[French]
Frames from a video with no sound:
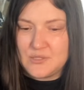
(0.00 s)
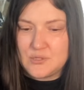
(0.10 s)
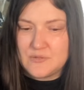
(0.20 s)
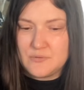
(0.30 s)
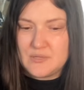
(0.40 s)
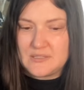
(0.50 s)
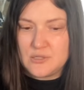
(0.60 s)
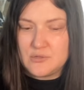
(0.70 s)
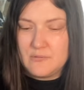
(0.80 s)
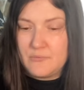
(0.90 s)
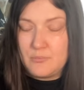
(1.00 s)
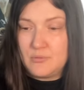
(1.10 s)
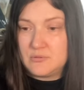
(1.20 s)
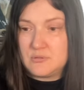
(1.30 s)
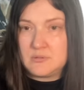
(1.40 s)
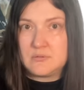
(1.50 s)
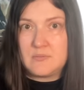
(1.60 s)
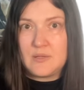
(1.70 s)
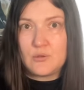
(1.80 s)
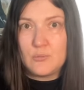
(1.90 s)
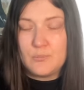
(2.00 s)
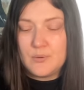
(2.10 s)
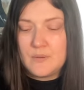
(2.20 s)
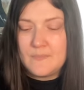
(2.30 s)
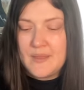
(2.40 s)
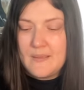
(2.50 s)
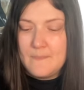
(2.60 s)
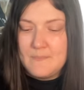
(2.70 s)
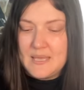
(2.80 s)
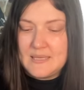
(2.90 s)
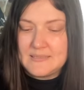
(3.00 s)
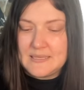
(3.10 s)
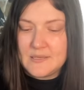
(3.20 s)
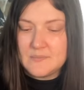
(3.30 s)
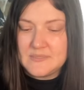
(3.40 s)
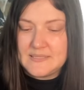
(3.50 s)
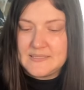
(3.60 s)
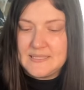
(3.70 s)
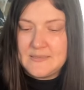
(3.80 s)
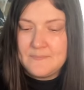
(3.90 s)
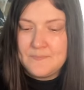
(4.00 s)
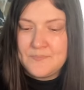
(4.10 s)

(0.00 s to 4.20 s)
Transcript: que je veux, qu'est-ce que je ne veux pas. Je, m'en occupe pas. Mais c'est comme si.